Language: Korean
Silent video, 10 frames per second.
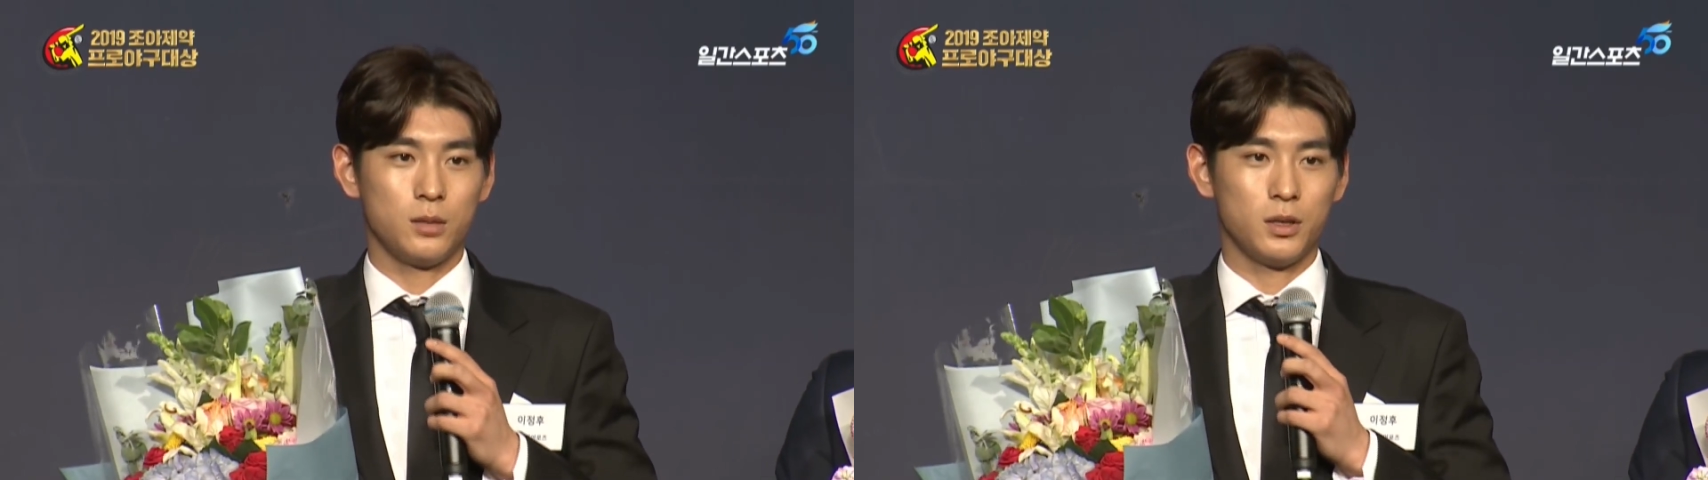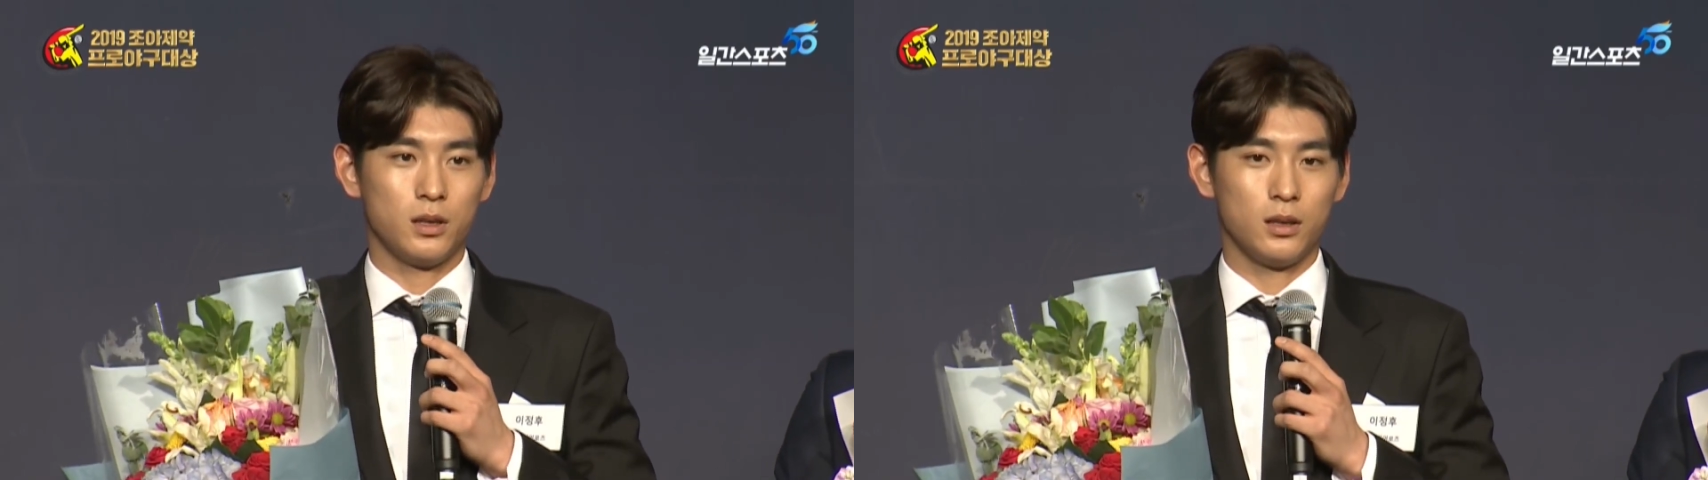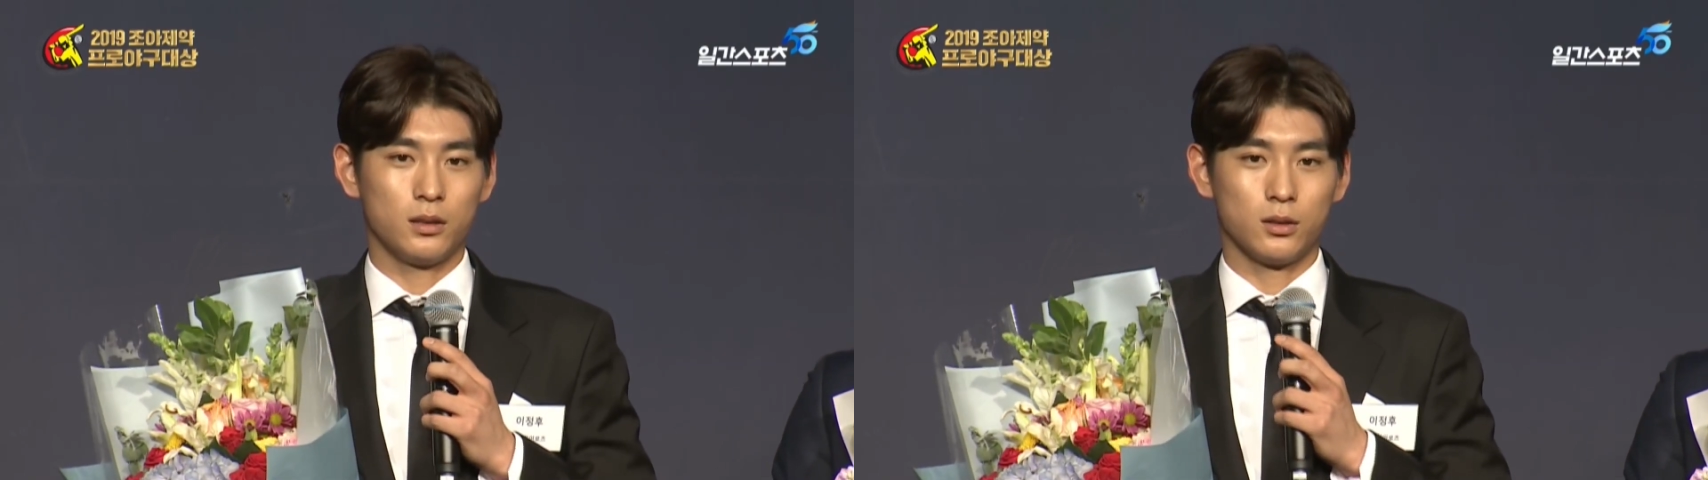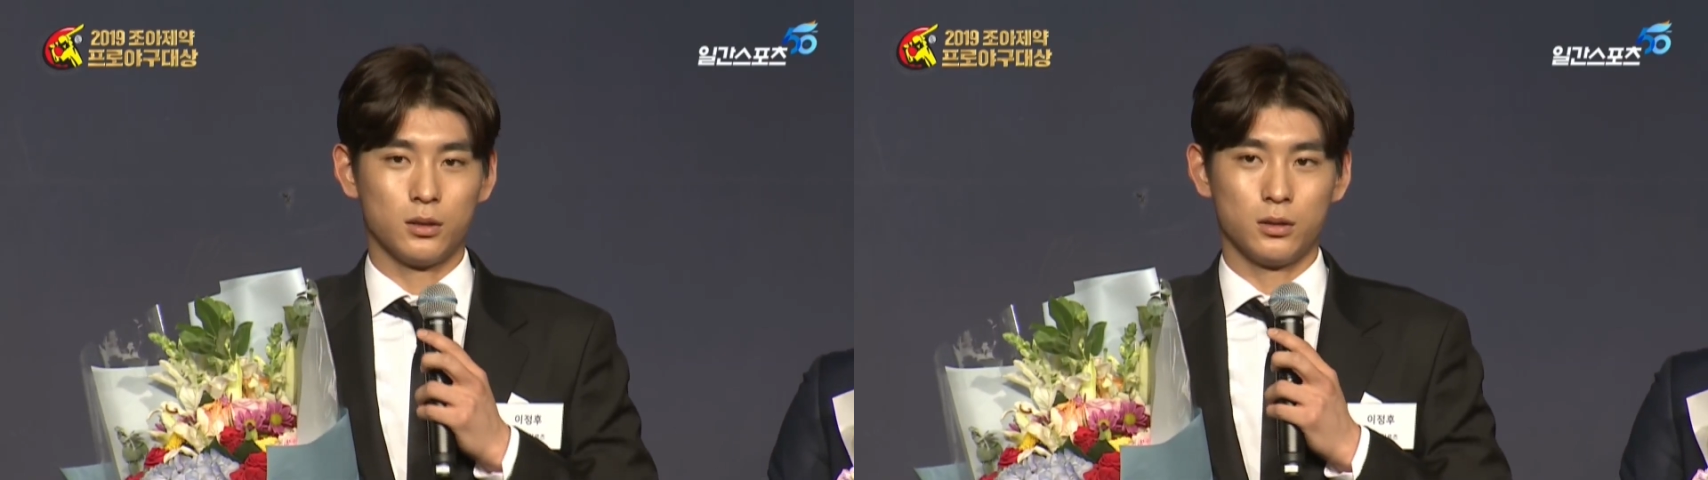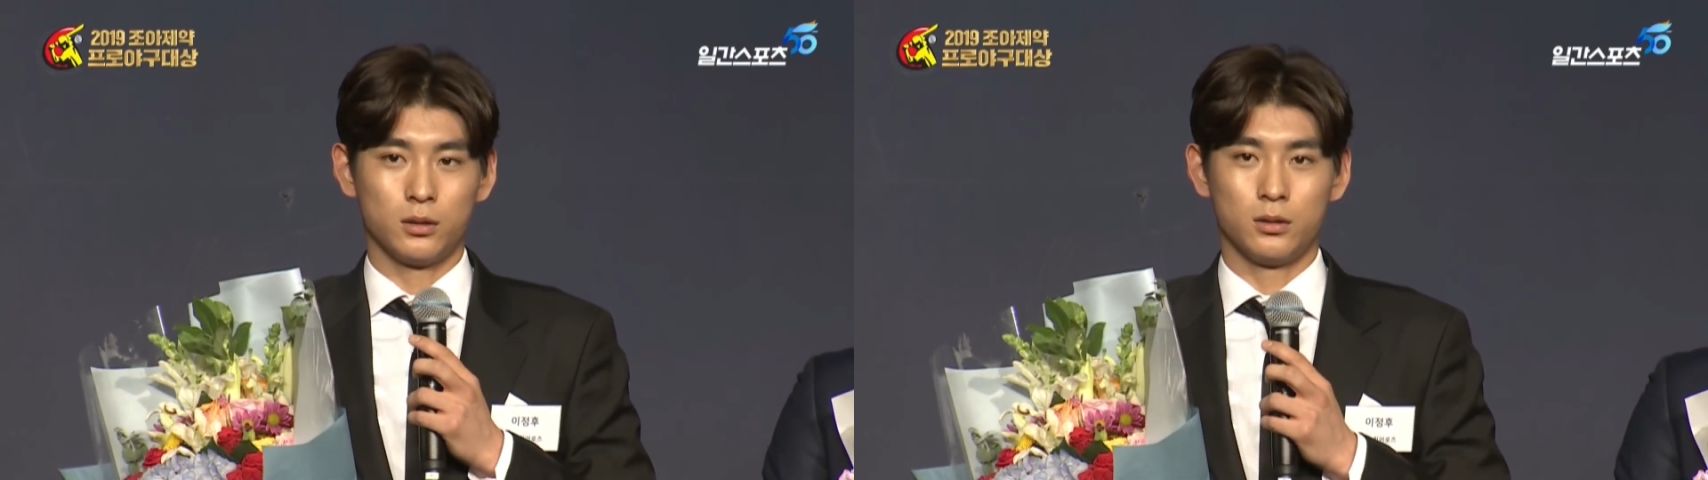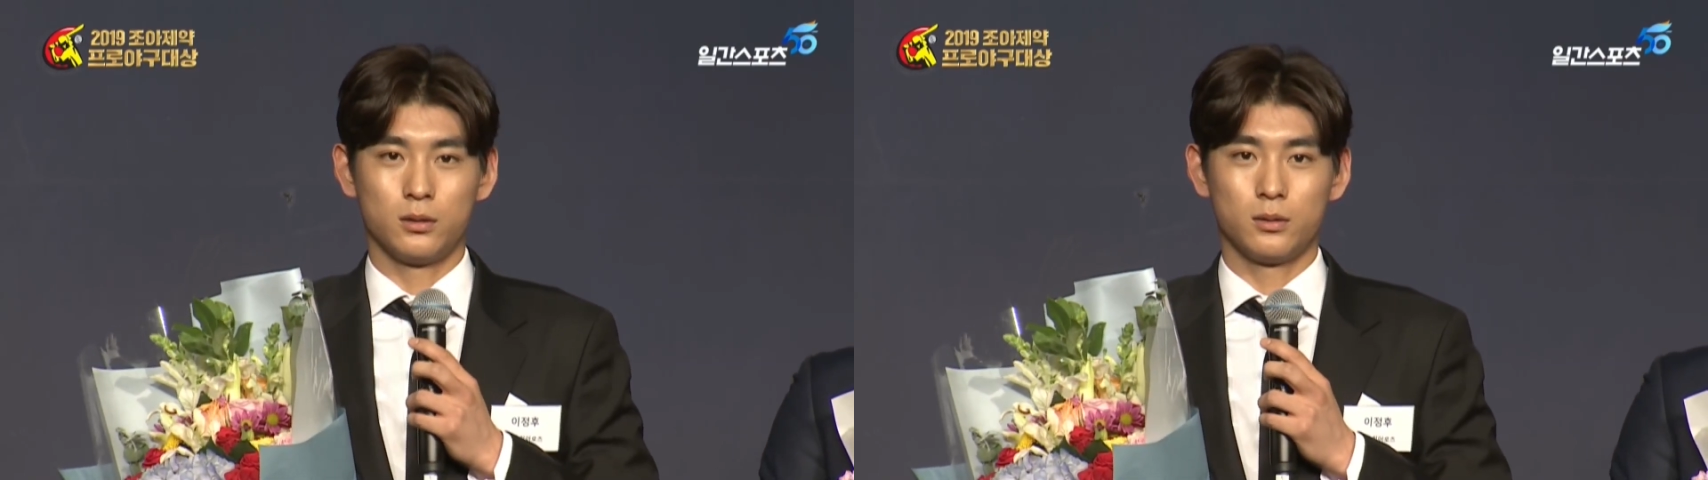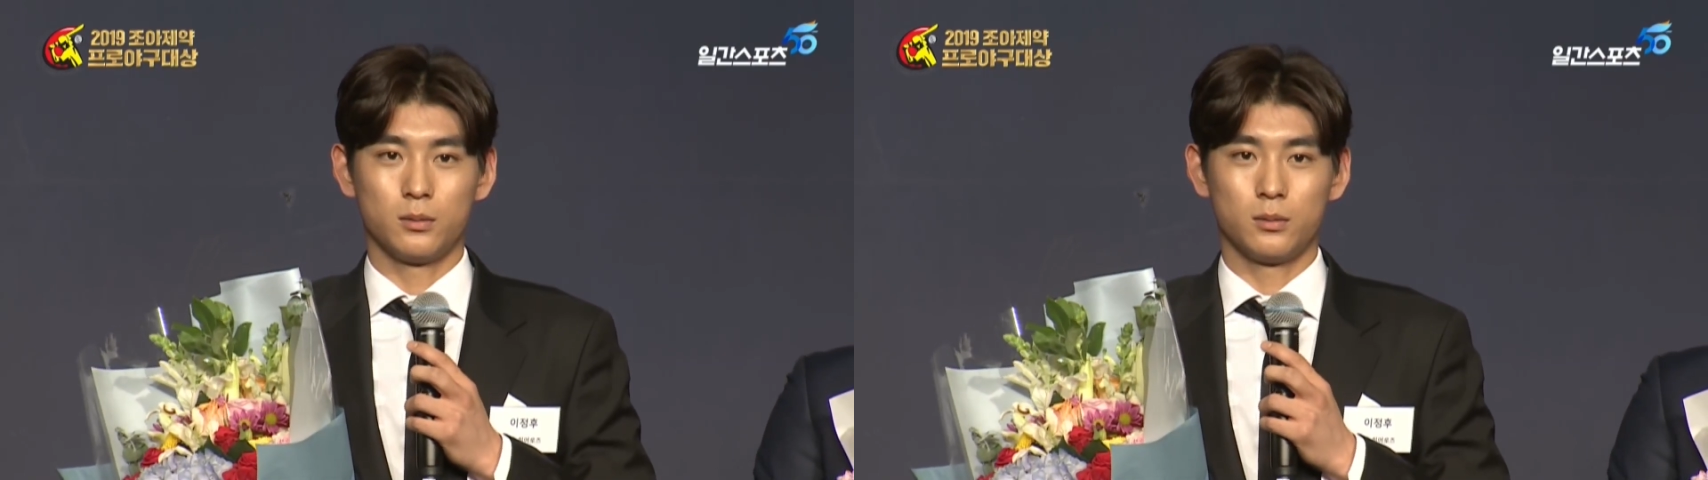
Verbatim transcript: 팀에서